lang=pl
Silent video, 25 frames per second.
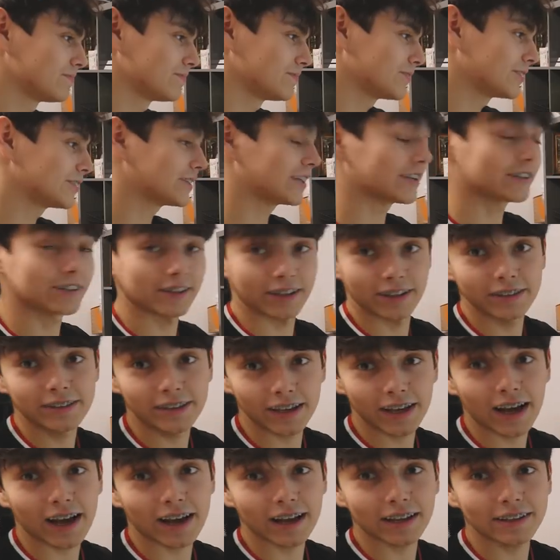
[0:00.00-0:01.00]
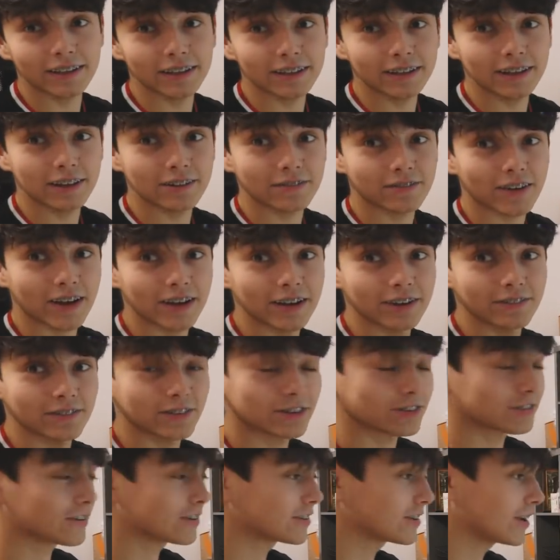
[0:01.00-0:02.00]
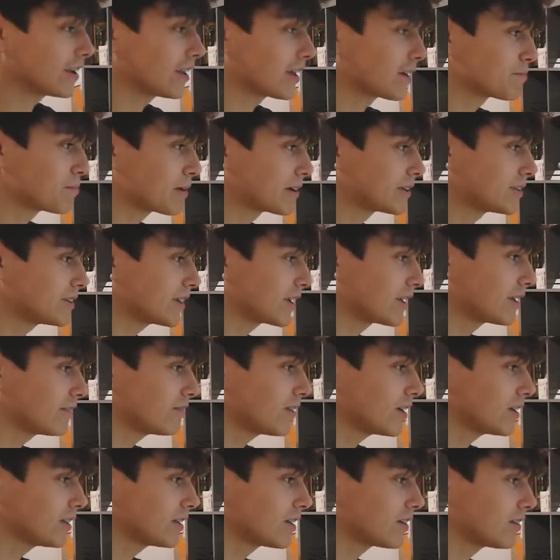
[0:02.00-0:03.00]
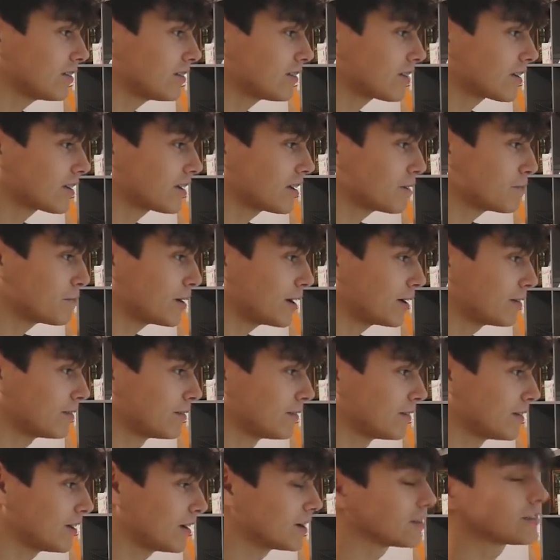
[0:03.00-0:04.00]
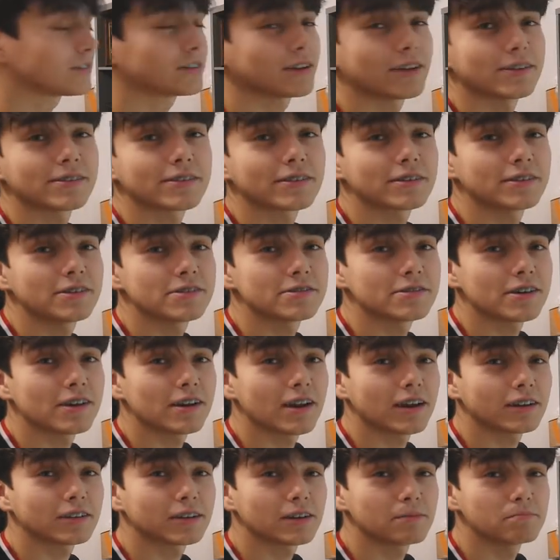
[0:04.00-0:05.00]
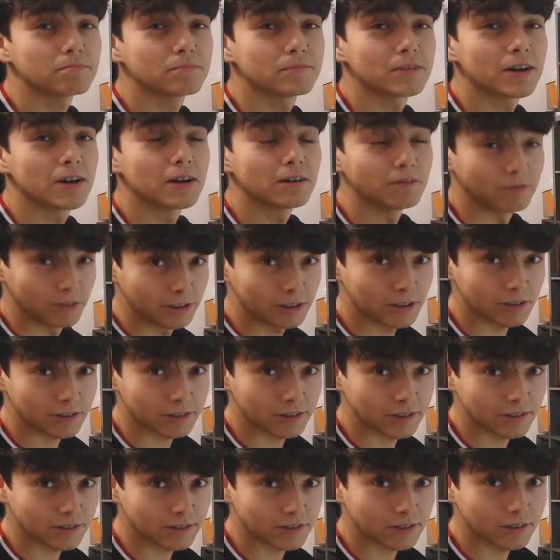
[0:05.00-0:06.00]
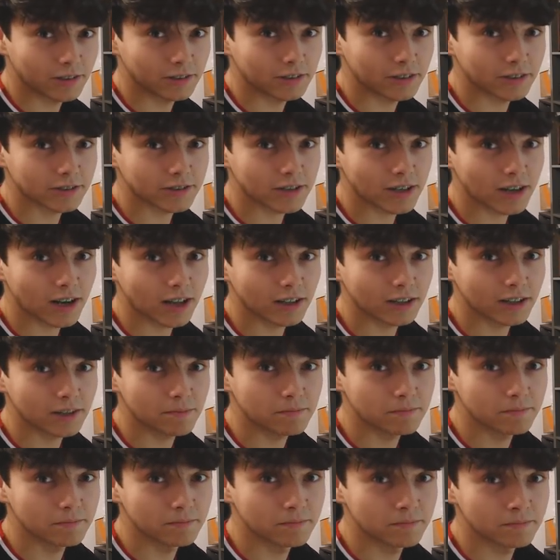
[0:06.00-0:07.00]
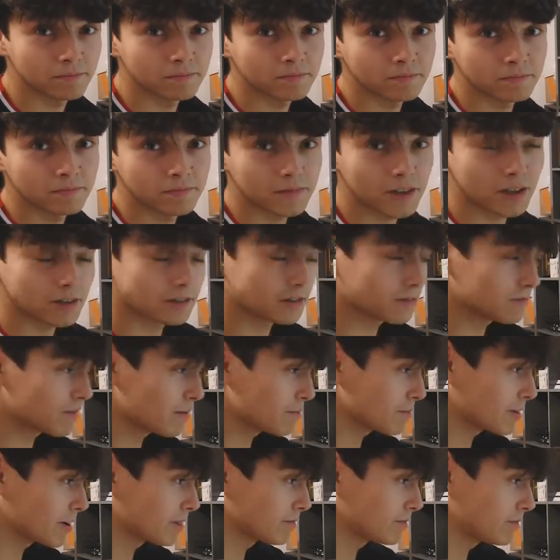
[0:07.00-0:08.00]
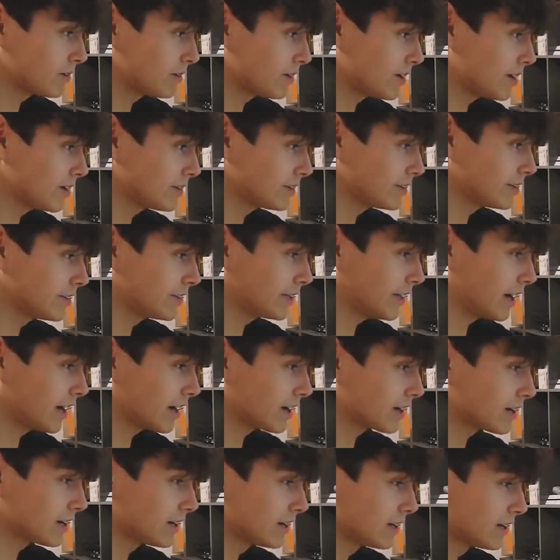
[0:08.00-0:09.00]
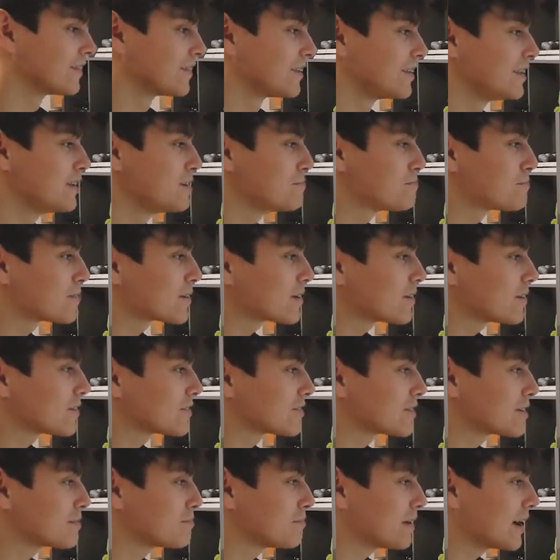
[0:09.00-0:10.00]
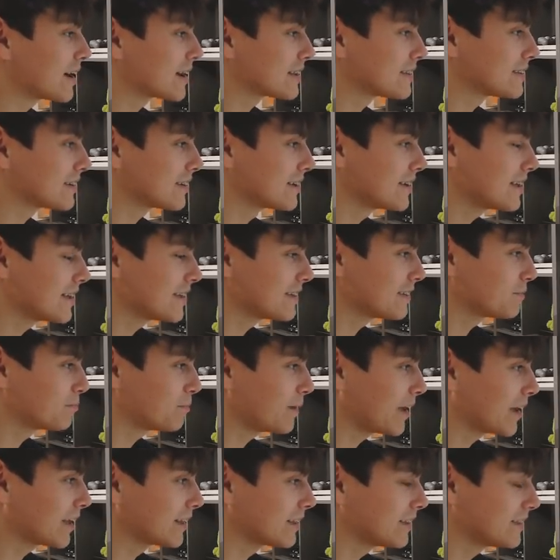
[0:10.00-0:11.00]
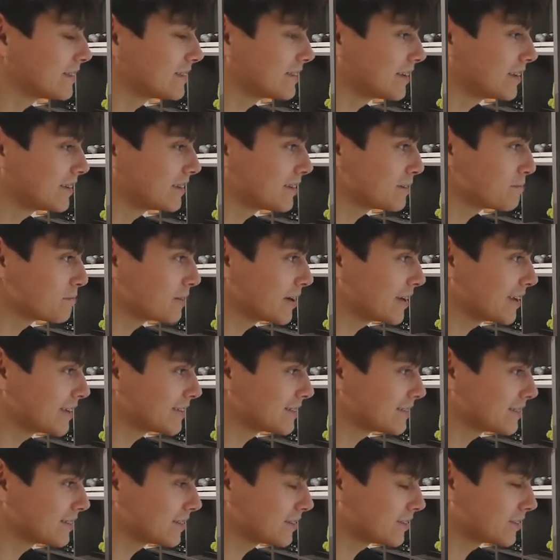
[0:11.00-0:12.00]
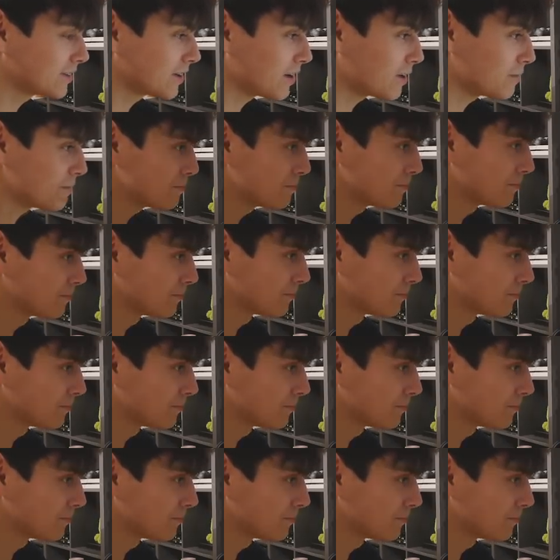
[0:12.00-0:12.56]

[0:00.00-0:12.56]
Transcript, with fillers: To znaczy ty Agata też fajnie wyszłaś, ale patrzcie jaki ładny kolor nieba. Aż tęsknię za latem. Wy też tęsknicie za latem? Dajcie łapkę w górę, jeśli tak. I proszę bardzo, jest piękne zdjęcie moje z Sysią.